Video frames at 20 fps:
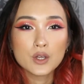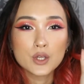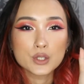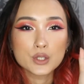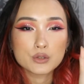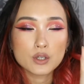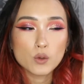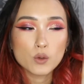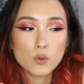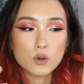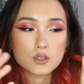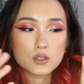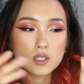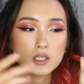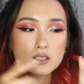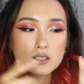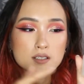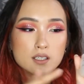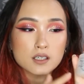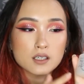所以我觉
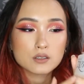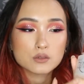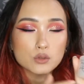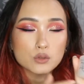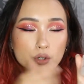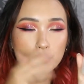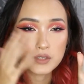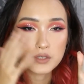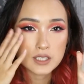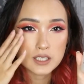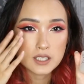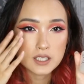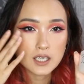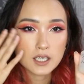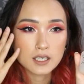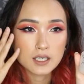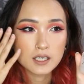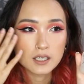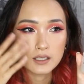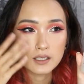得这个对于
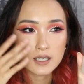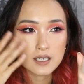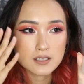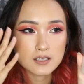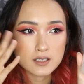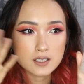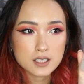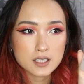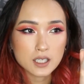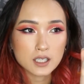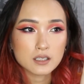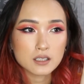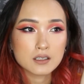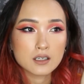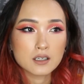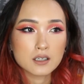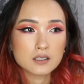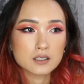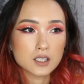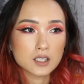卸眼睛
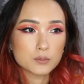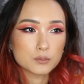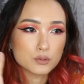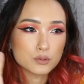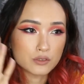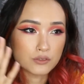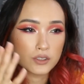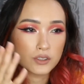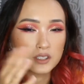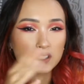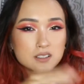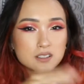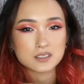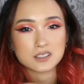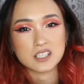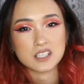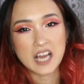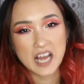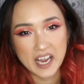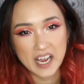的部分呢
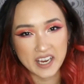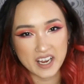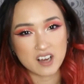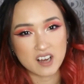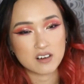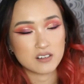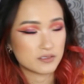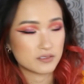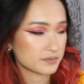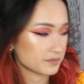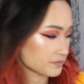是还好。